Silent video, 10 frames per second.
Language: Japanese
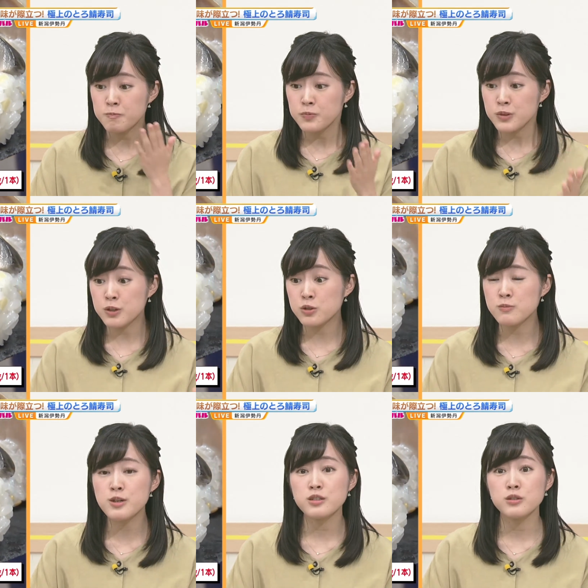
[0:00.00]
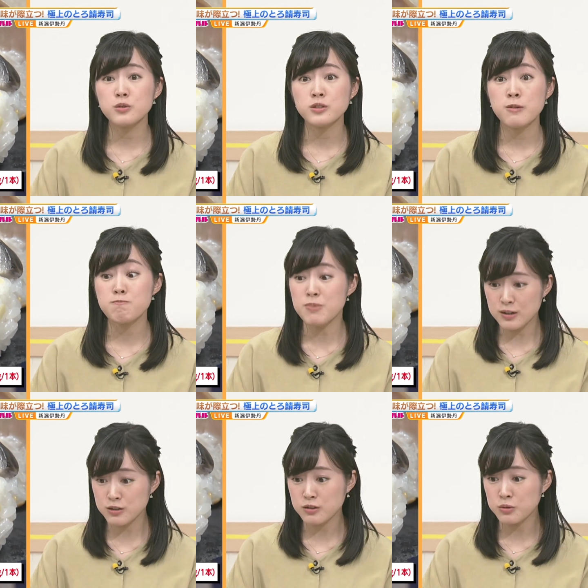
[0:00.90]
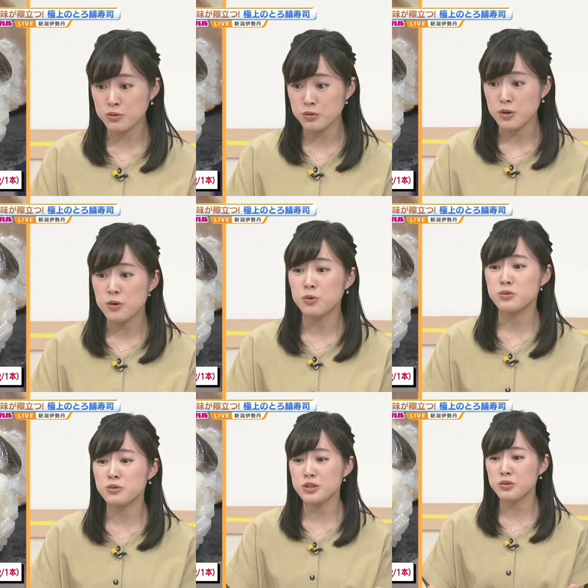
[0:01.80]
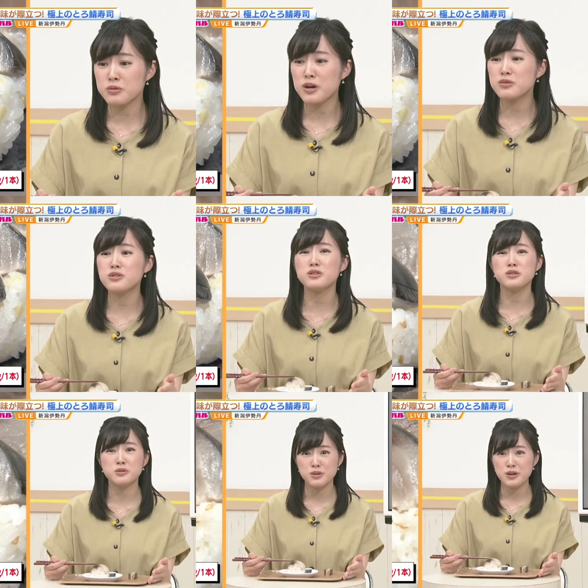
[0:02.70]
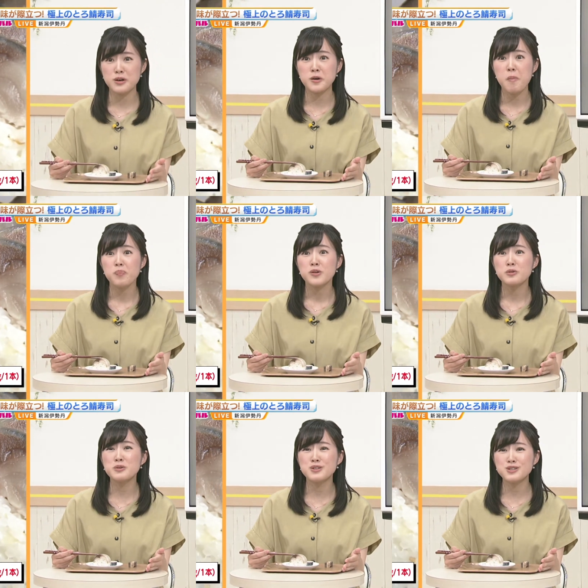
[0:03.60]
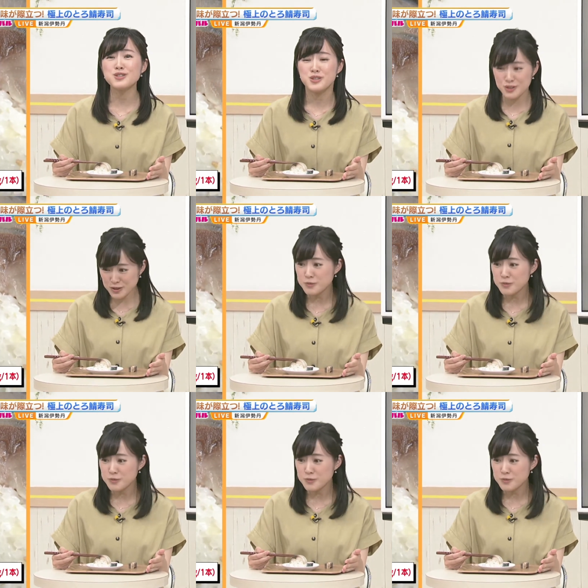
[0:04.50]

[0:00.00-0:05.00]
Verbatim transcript: で酢飯のさっぱりしたのと本当によく合うんですよね。美味しいです。